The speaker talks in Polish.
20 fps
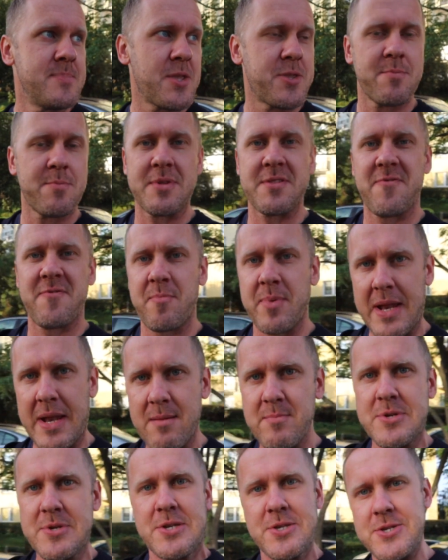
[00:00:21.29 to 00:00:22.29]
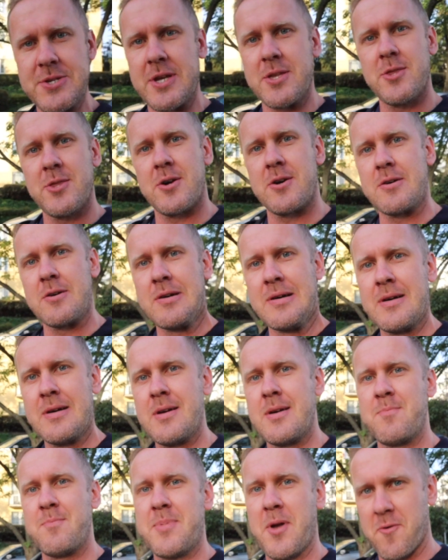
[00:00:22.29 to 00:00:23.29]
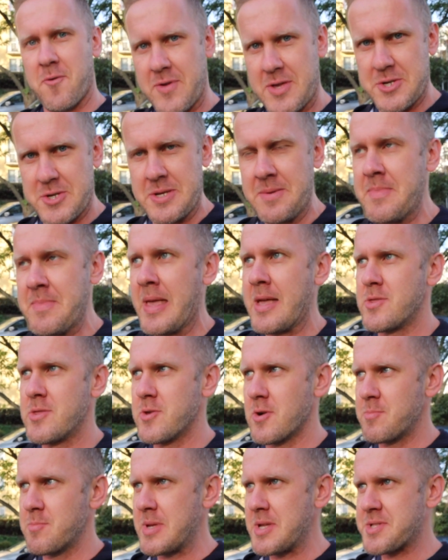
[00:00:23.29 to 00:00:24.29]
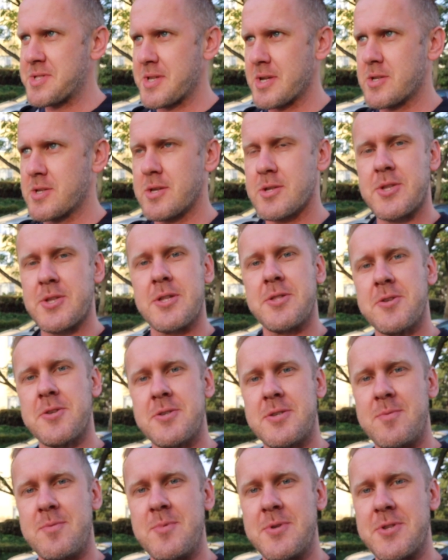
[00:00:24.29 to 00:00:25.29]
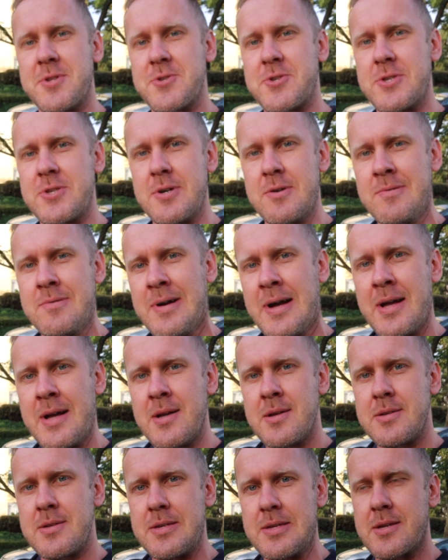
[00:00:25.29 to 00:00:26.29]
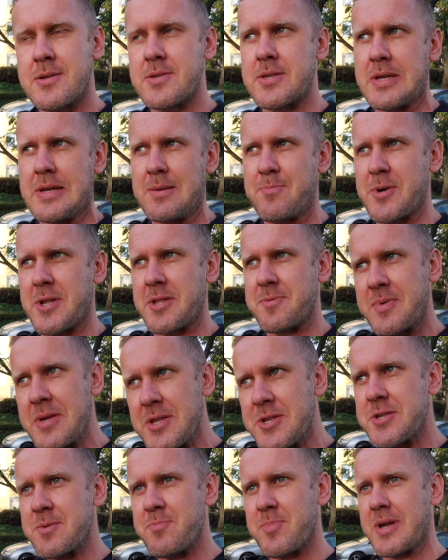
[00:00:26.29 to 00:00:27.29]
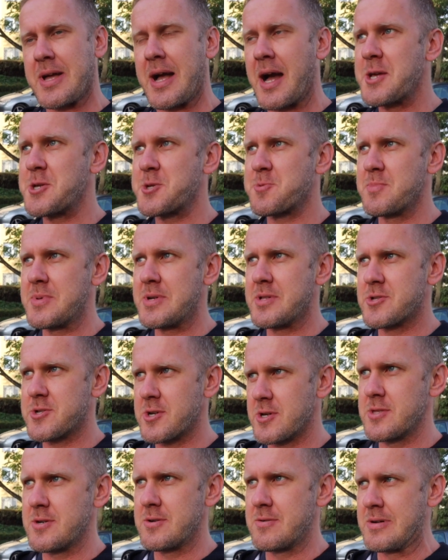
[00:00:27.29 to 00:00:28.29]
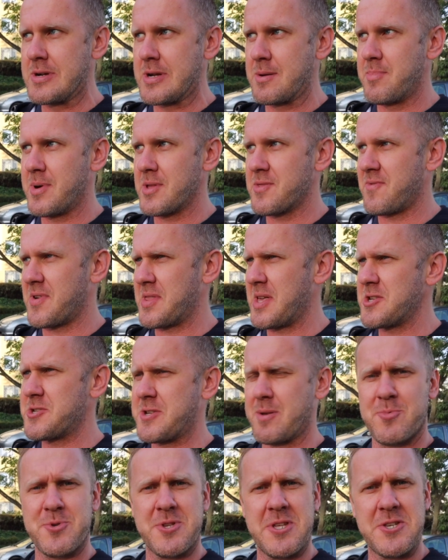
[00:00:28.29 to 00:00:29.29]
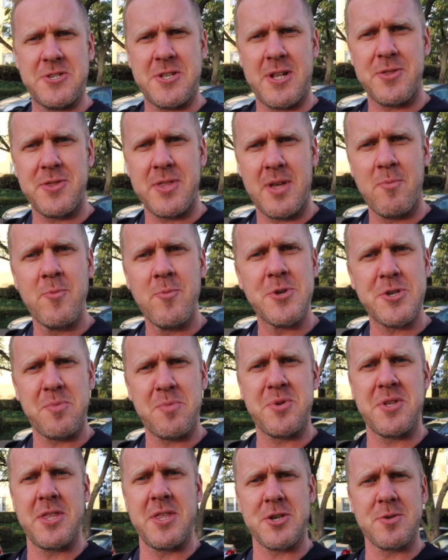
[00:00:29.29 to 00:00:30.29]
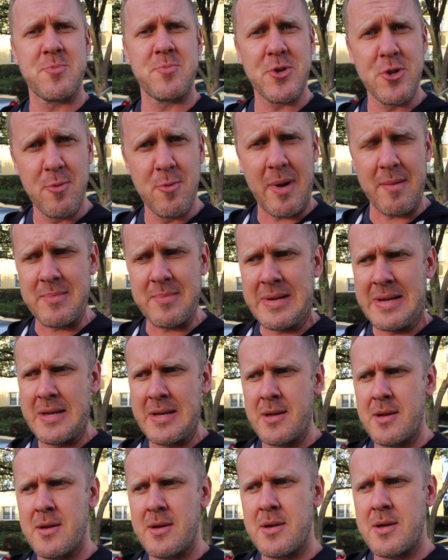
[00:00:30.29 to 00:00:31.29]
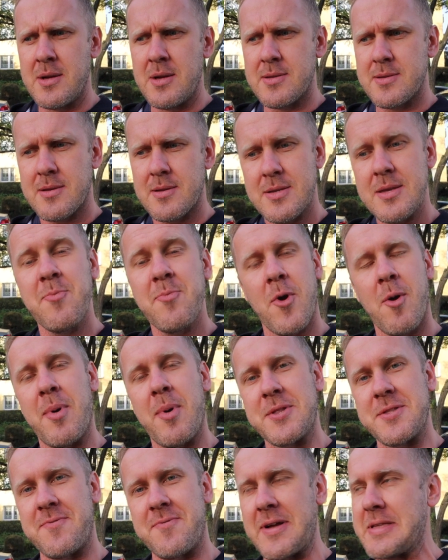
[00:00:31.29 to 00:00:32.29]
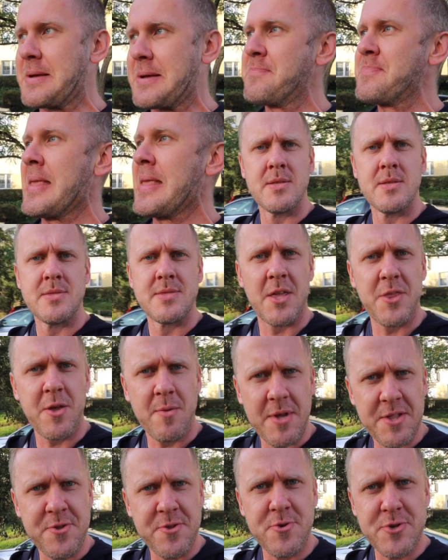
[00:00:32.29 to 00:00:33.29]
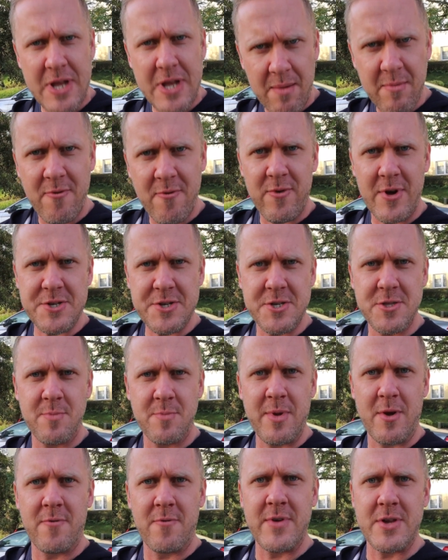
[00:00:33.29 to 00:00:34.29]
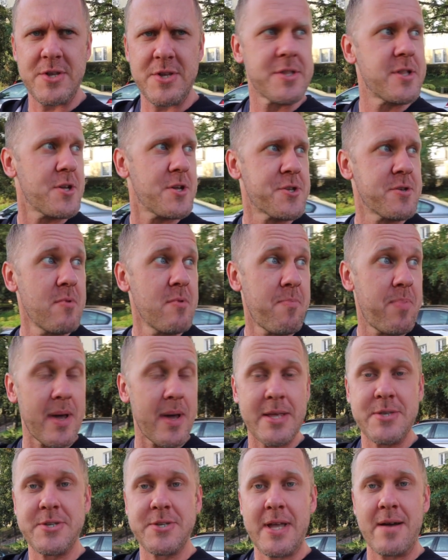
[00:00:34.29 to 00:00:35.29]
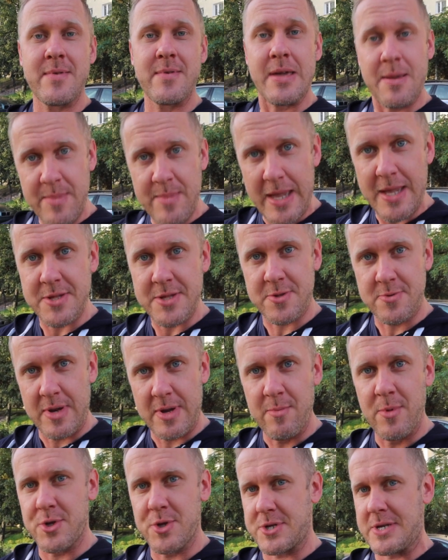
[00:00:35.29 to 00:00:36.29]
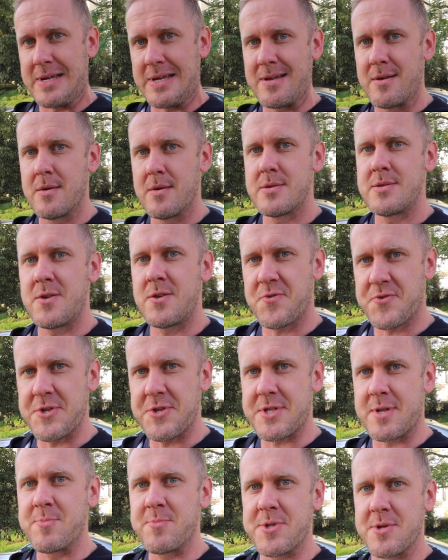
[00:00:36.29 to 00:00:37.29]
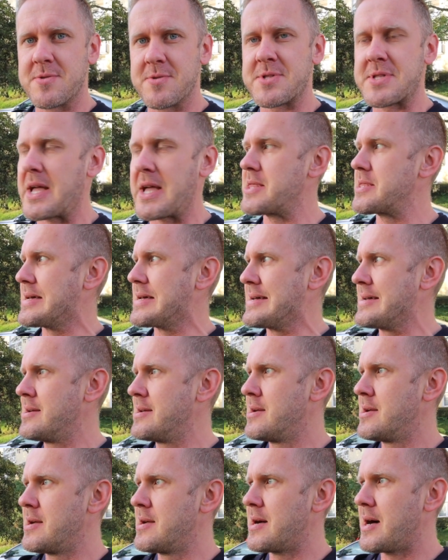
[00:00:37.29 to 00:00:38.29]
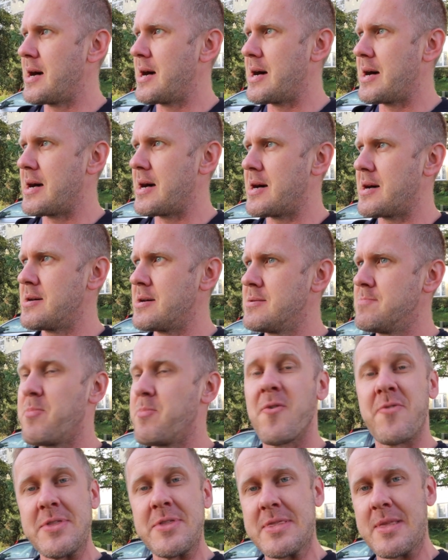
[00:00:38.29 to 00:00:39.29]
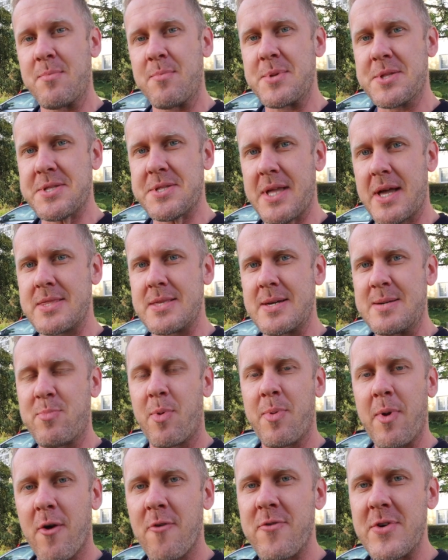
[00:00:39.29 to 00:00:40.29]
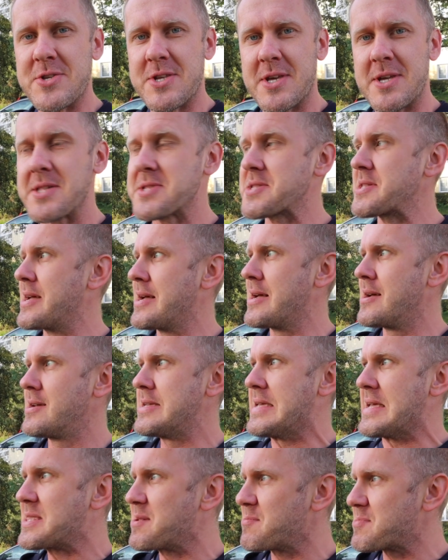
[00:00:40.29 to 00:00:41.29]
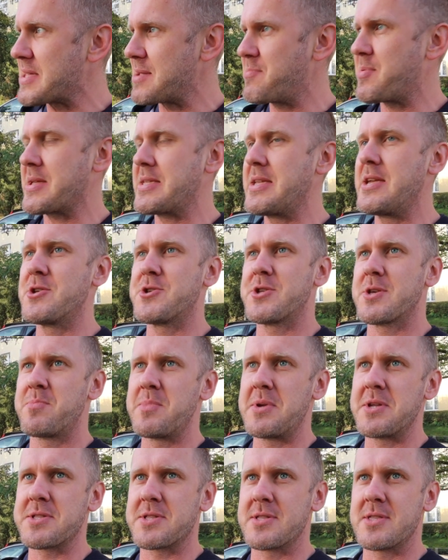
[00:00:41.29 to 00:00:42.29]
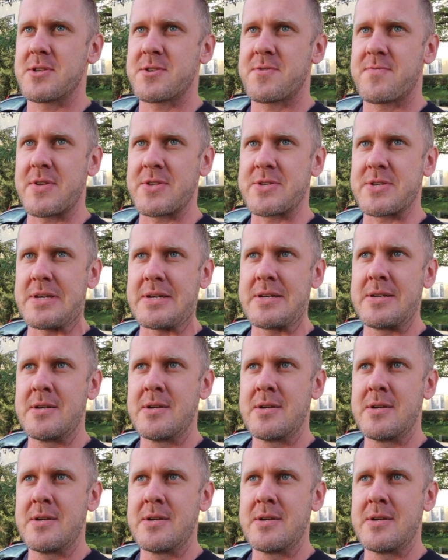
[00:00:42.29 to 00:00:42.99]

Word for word: natomiast wybieramy się dzisiaj do Białowieży. Do miejsca, gdzie często jeździmy z rodziną i gdzie po raz pierwszy pojechaliśmy z żoną chyba 12 albo 13 lat temu, jeszcze przed naszym ślubem. Gdzie było bardzo fajnie. Natomiast ruszamy właśnie do Białowieży i zobaczymy parę ciekawych miejsc, które może nie wszystkim są znane, a powinny być znane, bo Białowieża jest jednym z najpiękniejszych miejsc na świecie.